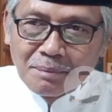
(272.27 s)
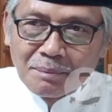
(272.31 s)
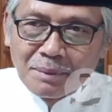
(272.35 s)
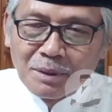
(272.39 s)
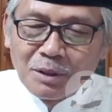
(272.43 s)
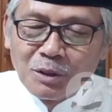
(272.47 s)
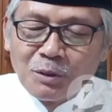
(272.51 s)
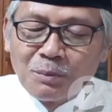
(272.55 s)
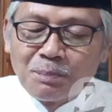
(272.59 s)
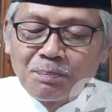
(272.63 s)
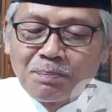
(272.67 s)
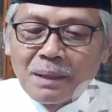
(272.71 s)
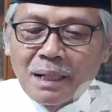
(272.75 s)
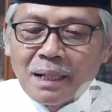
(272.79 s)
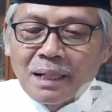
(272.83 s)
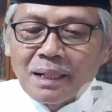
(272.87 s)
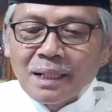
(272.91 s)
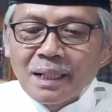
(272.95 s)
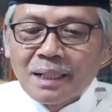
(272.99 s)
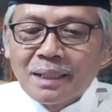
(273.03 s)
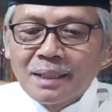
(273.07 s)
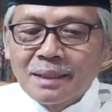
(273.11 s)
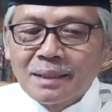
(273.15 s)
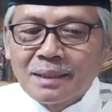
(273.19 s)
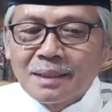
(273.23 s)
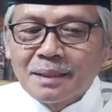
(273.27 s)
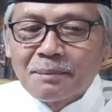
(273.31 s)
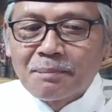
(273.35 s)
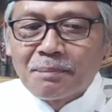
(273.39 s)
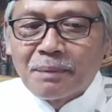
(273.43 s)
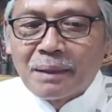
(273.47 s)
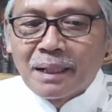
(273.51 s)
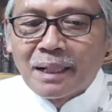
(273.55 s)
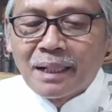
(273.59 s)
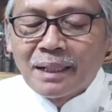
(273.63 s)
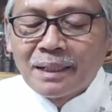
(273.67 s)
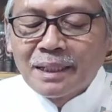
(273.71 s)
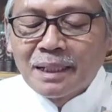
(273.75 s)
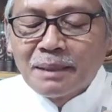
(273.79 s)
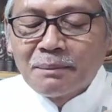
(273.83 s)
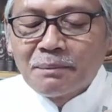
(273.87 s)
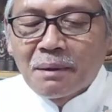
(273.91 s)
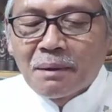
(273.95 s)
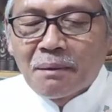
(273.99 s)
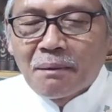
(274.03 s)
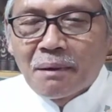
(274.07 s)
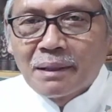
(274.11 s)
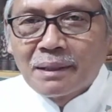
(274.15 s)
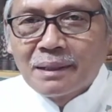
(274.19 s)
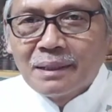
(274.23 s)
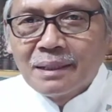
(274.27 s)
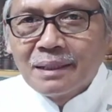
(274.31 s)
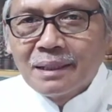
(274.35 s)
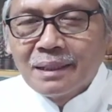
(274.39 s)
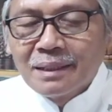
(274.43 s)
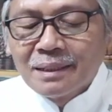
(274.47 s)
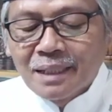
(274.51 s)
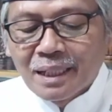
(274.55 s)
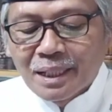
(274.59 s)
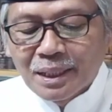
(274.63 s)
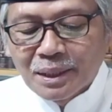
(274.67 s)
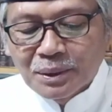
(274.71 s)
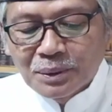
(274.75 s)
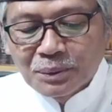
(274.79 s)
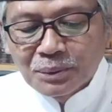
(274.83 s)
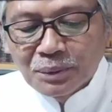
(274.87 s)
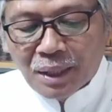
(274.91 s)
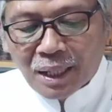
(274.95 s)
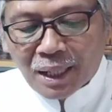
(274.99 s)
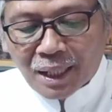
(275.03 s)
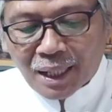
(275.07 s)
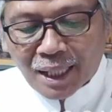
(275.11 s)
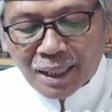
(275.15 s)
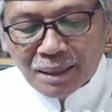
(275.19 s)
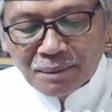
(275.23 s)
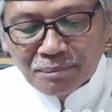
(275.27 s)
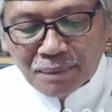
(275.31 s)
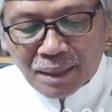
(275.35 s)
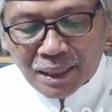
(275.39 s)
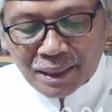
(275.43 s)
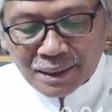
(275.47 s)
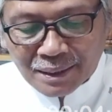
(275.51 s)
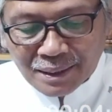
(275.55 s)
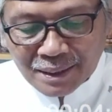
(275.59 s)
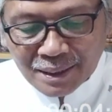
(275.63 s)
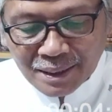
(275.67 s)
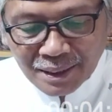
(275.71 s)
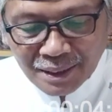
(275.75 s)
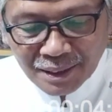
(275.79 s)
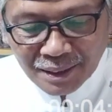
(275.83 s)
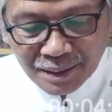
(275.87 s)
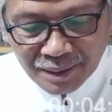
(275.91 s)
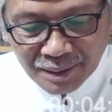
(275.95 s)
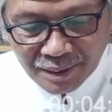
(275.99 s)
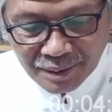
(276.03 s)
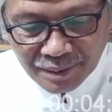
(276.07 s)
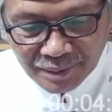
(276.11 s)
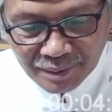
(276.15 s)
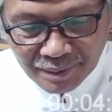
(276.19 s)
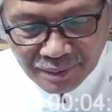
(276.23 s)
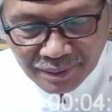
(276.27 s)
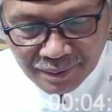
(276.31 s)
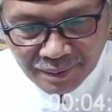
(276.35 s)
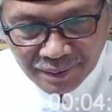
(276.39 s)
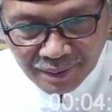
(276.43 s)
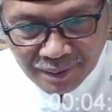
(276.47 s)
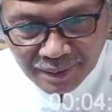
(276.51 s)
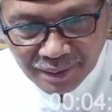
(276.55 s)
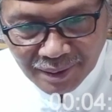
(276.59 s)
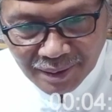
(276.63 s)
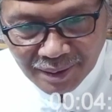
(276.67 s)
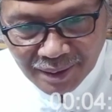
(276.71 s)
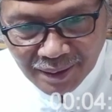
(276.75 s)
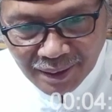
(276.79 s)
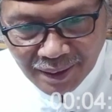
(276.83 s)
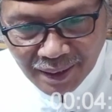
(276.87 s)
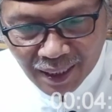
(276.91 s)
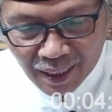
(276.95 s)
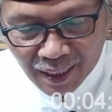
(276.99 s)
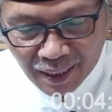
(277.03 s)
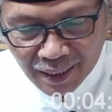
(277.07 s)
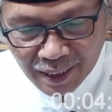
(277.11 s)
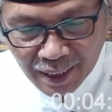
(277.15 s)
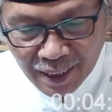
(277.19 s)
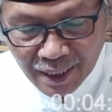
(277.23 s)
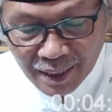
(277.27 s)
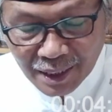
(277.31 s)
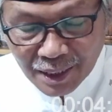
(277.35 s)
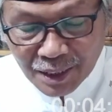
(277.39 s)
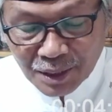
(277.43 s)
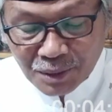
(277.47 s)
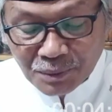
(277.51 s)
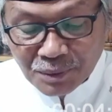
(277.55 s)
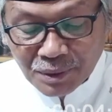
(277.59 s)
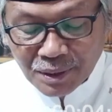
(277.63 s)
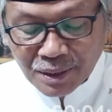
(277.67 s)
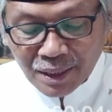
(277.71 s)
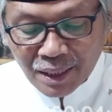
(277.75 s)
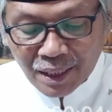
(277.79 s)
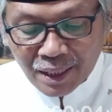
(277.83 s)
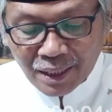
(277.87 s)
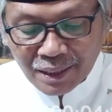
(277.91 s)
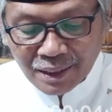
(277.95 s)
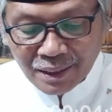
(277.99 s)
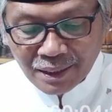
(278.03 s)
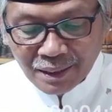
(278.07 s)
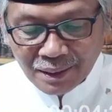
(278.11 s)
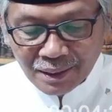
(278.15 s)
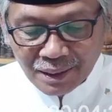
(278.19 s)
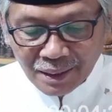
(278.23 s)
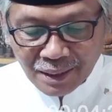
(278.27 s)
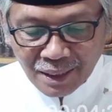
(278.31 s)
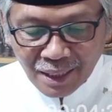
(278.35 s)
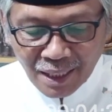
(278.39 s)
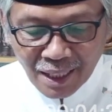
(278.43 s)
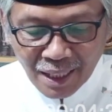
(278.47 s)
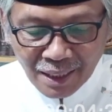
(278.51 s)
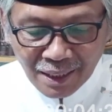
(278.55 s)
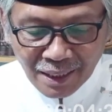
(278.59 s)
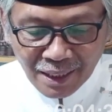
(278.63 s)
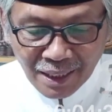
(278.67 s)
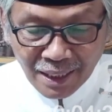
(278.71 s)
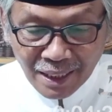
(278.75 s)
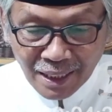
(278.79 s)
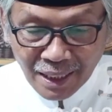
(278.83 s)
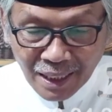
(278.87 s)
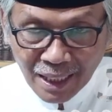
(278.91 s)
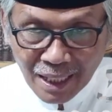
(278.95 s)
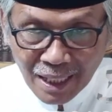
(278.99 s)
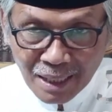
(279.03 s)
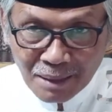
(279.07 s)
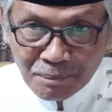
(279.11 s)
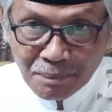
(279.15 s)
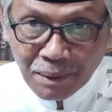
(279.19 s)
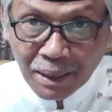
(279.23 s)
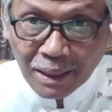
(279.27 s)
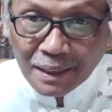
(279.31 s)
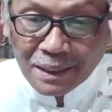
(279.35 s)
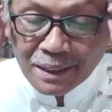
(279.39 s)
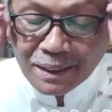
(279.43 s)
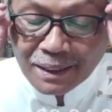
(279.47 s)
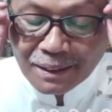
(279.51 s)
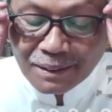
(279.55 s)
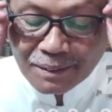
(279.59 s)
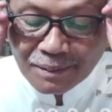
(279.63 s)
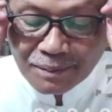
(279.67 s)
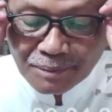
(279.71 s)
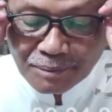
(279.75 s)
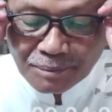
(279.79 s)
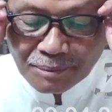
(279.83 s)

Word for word: Melupakan kepadanya bahwa dirinya itu akan mati karena di dunia ini tidak ada yang abadi.